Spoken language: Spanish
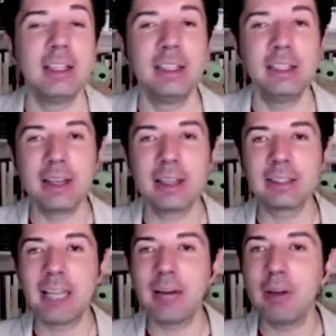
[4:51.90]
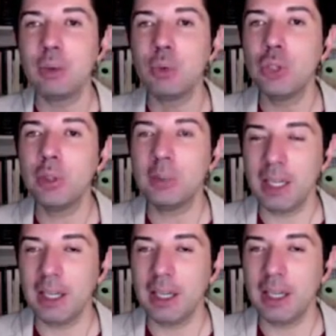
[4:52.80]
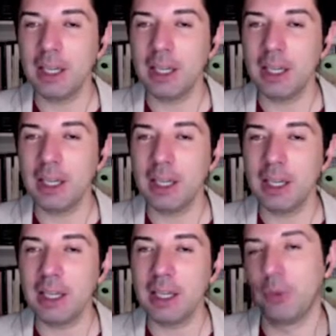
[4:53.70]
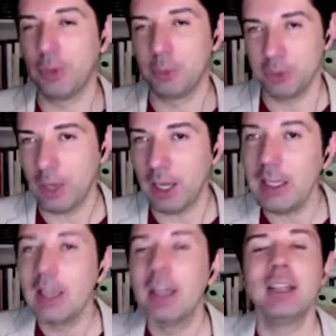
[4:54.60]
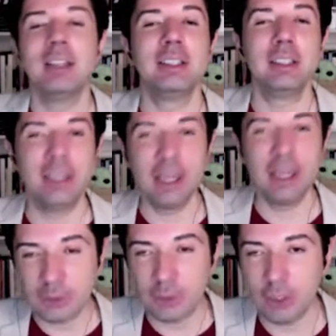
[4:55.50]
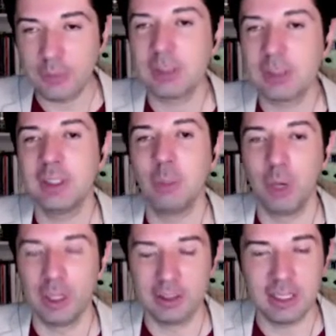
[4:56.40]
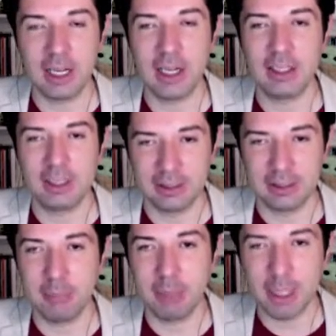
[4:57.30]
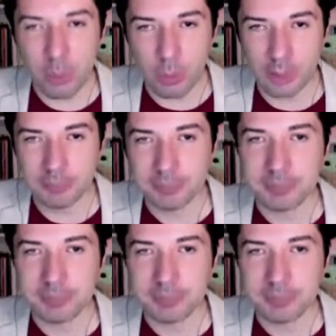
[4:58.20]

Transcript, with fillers: y de que sabe muy bien del lenguaje audiovisual y esto se muestra en esta película.